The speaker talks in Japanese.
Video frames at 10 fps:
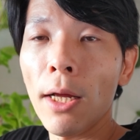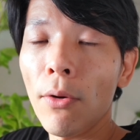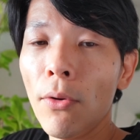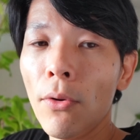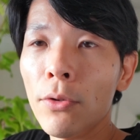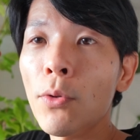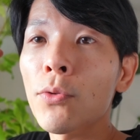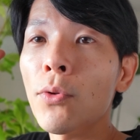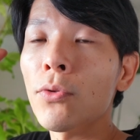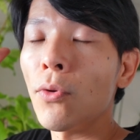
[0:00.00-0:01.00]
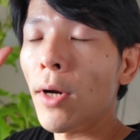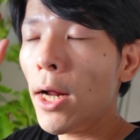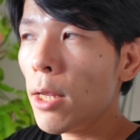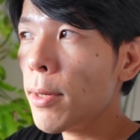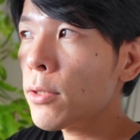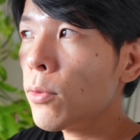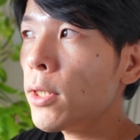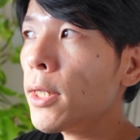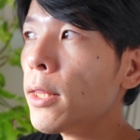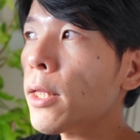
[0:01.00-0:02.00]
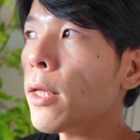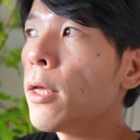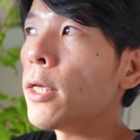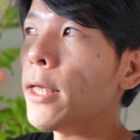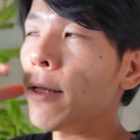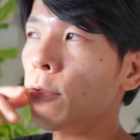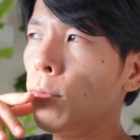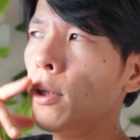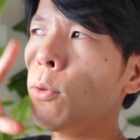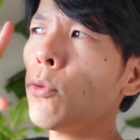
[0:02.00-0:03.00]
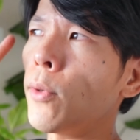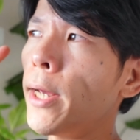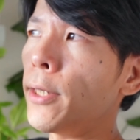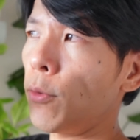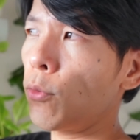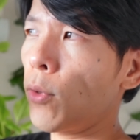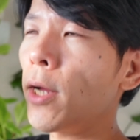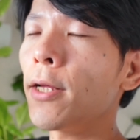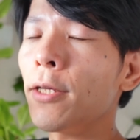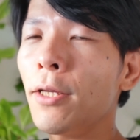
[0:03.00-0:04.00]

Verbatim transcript: あの、想像像があれば、それになって、いや、そんなことないよ、とか。